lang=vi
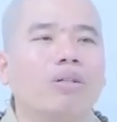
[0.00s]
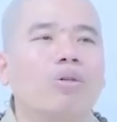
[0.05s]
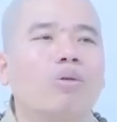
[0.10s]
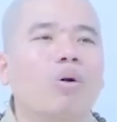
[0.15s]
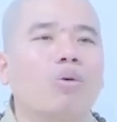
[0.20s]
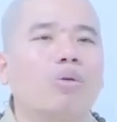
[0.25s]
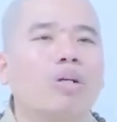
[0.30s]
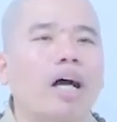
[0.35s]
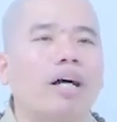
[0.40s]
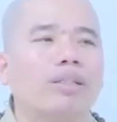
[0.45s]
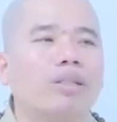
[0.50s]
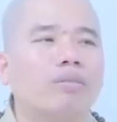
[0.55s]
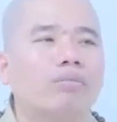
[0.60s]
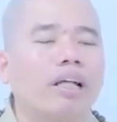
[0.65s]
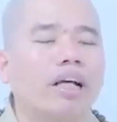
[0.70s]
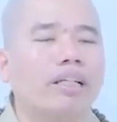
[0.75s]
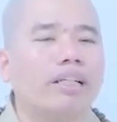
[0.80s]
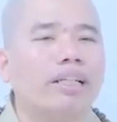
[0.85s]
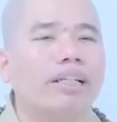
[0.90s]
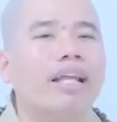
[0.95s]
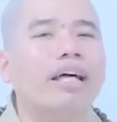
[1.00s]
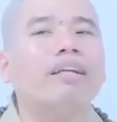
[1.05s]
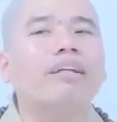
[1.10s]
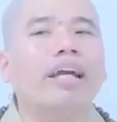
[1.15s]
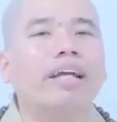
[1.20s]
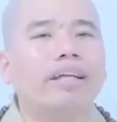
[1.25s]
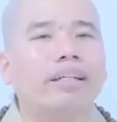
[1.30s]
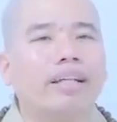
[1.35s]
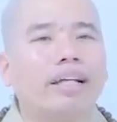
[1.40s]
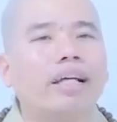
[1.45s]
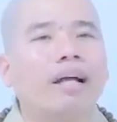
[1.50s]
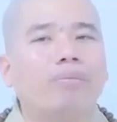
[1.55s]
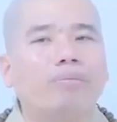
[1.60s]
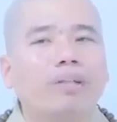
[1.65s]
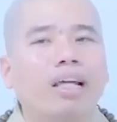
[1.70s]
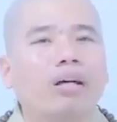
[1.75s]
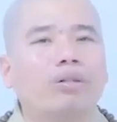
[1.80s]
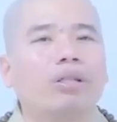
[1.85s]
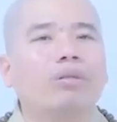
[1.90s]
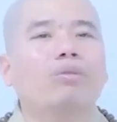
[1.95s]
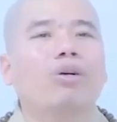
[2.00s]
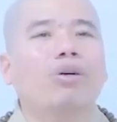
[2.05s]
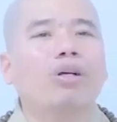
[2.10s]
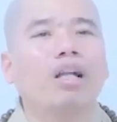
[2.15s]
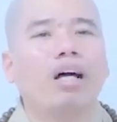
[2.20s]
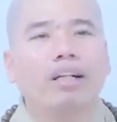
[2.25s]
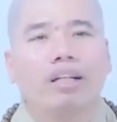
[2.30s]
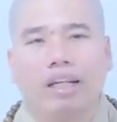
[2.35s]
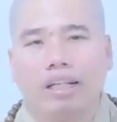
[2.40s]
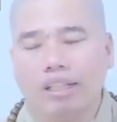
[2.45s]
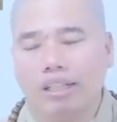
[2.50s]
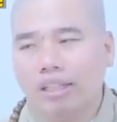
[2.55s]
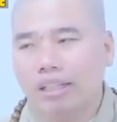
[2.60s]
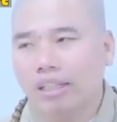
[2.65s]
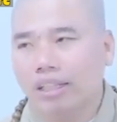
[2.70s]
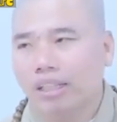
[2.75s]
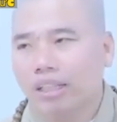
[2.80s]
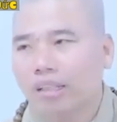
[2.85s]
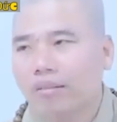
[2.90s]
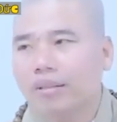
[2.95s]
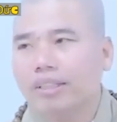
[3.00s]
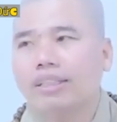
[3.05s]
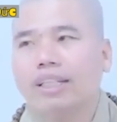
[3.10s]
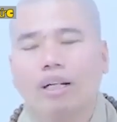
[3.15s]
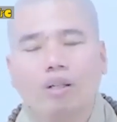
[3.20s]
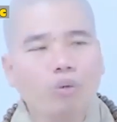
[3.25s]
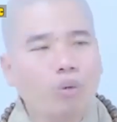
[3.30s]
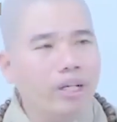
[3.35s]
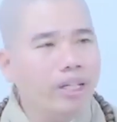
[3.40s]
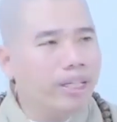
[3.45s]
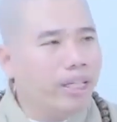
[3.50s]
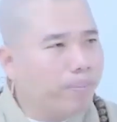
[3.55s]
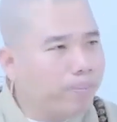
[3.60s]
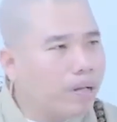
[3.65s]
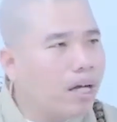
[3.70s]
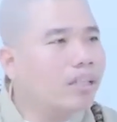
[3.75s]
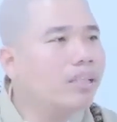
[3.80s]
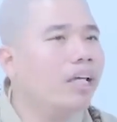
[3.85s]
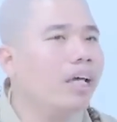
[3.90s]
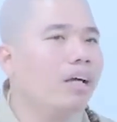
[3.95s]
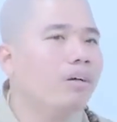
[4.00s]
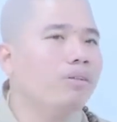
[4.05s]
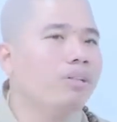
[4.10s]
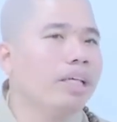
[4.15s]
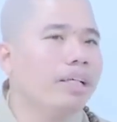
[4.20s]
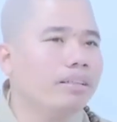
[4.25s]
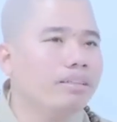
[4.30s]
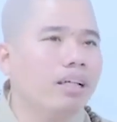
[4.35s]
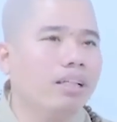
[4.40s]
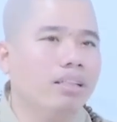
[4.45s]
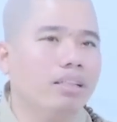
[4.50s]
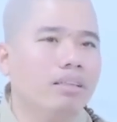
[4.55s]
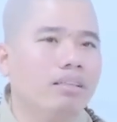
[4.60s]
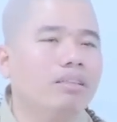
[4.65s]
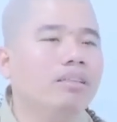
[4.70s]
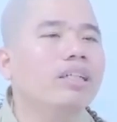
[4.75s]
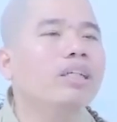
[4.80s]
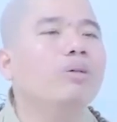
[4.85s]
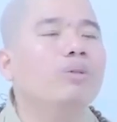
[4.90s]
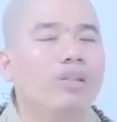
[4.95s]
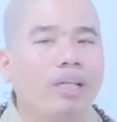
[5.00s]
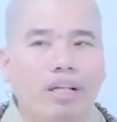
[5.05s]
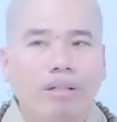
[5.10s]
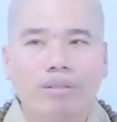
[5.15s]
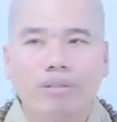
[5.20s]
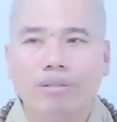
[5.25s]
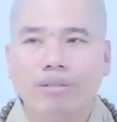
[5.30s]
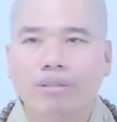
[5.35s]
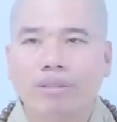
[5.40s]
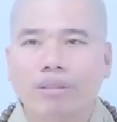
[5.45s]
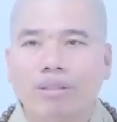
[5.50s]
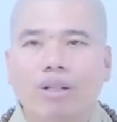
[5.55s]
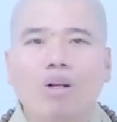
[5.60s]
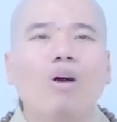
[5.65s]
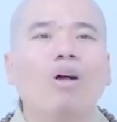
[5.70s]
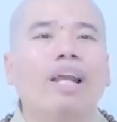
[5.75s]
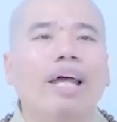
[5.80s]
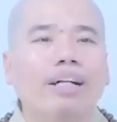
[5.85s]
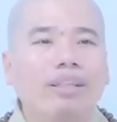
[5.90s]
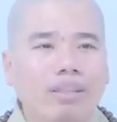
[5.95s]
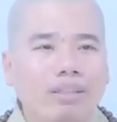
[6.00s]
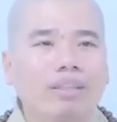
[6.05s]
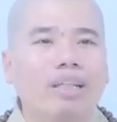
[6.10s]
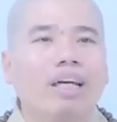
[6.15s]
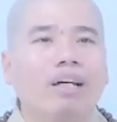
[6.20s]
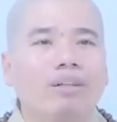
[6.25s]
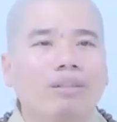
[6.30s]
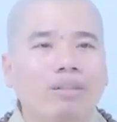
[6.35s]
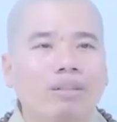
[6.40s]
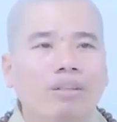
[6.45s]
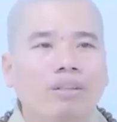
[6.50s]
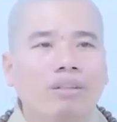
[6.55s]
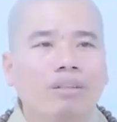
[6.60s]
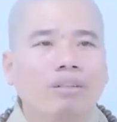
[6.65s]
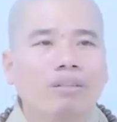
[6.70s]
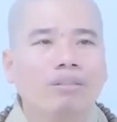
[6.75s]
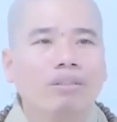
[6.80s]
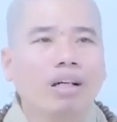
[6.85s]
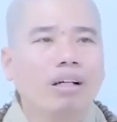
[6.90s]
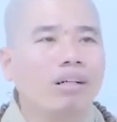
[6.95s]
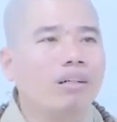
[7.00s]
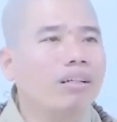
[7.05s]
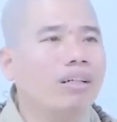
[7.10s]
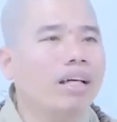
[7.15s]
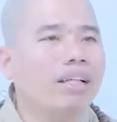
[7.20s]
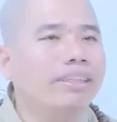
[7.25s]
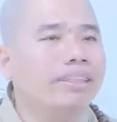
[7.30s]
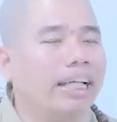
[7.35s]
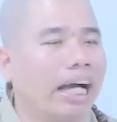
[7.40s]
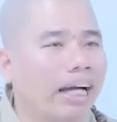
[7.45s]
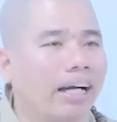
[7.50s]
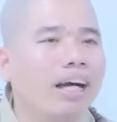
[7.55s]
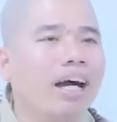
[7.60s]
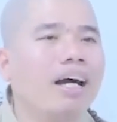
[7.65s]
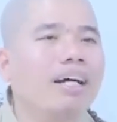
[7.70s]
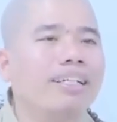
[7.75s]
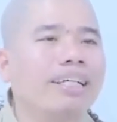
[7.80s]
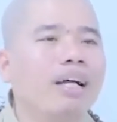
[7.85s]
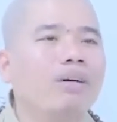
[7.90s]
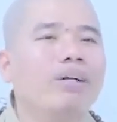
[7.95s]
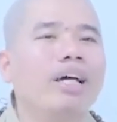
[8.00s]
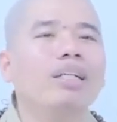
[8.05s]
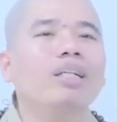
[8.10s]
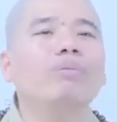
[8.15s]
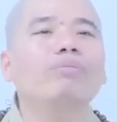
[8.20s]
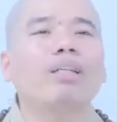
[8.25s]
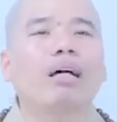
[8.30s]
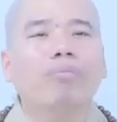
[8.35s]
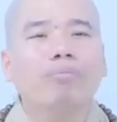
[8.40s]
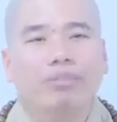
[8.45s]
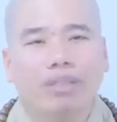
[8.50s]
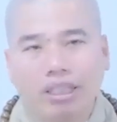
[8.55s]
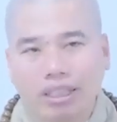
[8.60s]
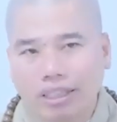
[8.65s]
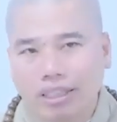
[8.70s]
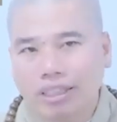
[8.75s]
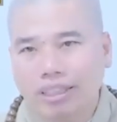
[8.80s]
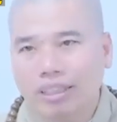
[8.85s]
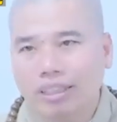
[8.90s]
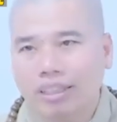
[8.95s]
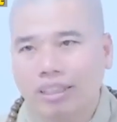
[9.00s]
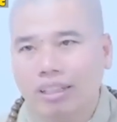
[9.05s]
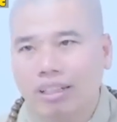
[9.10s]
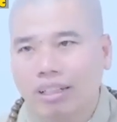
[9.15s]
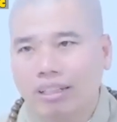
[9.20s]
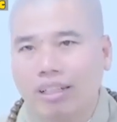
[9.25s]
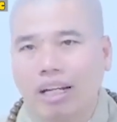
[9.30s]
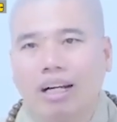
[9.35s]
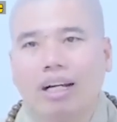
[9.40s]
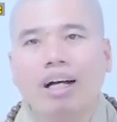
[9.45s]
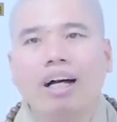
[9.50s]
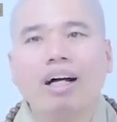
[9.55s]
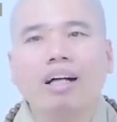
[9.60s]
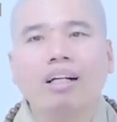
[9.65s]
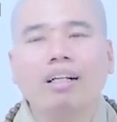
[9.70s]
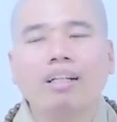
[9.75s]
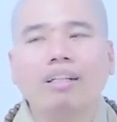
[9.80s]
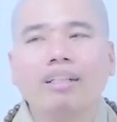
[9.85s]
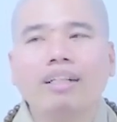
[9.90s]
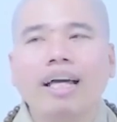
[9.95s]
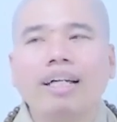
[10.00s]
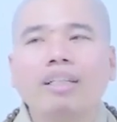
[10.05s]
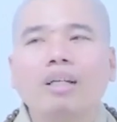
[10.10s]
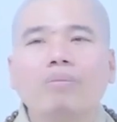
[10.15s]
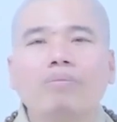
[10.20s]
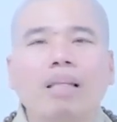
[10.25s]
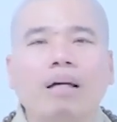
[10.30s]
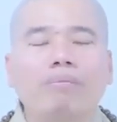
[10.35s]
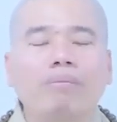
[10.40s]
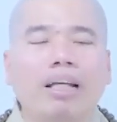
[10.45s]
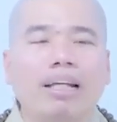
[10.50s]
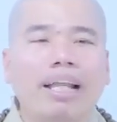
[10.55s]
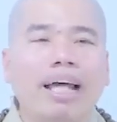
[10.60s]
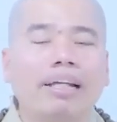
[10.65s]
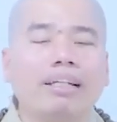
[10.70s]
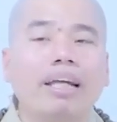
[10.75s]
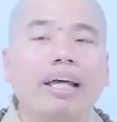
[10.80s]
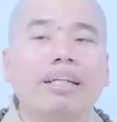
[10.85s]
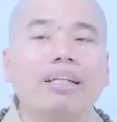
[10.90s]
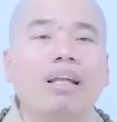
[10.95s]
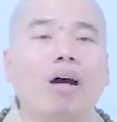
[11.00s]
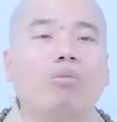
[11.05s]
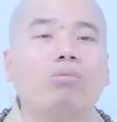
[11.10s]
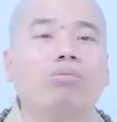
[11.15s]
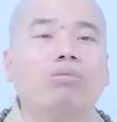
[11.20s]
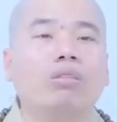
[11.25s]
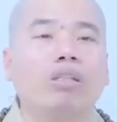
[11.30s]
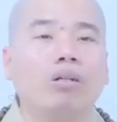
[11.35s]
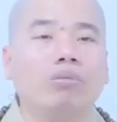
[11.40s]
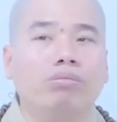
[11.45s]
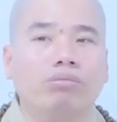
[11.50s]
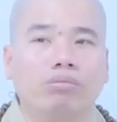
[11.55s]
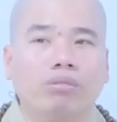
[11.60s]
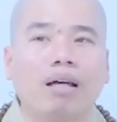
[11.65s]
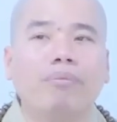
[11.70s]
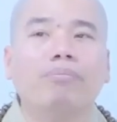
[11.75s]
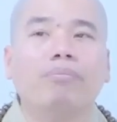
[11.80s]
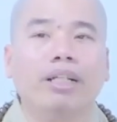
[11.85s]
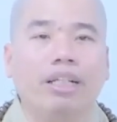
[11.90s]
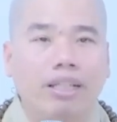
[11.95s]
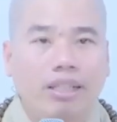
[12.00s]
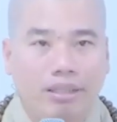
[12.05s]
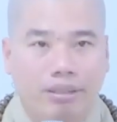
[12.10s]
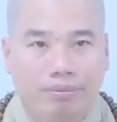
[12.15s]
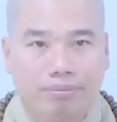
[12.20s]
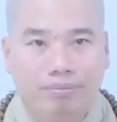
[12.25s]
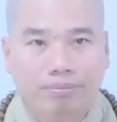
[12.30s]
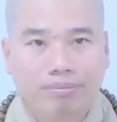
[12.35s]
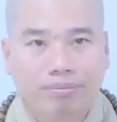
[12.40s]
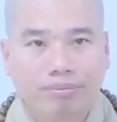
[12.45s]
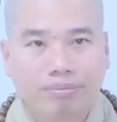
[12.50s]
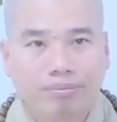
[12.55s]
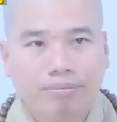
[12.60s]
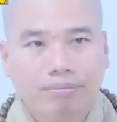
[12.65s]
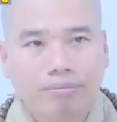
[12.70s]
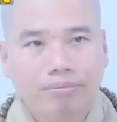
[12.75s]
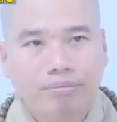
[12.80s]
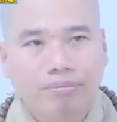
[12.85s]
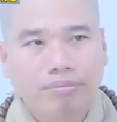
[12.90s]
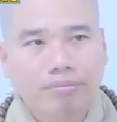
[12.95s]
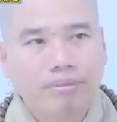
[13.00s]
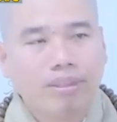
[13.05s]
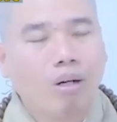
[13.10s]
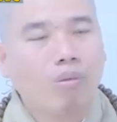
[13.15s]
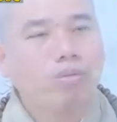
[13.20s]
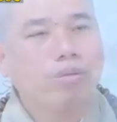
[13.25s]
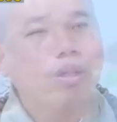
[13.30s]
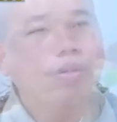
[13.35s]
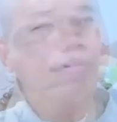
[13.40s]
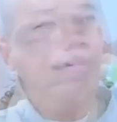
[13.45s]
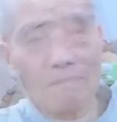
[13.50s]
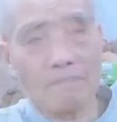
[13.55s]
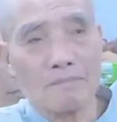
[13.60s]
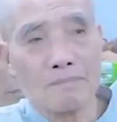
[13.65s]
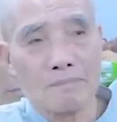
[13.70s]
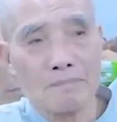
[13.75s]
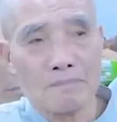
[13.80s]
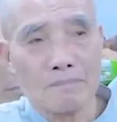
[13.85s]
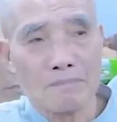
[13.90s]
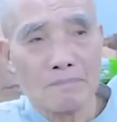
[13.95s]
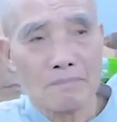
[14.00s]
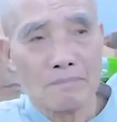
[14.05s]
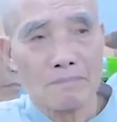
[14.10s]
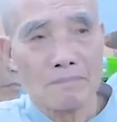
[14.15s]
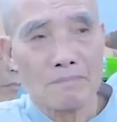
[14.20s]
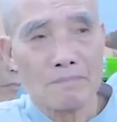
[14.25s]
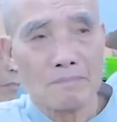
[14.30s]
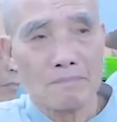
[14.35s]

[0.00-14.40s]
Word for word: biệt của cuộc đời chúng ta khi đến đây để gặp nhau trong cõi đời này và chân quý giúp đỡ nhau nhiệt tình thương yêu nhau lo lắng cho nhau đừng có nên giận hờn nhau để trong tâm mình chi giận hờn người để trong tâm là đang để độc trong tâm mình đó độc trong tâm này nó phát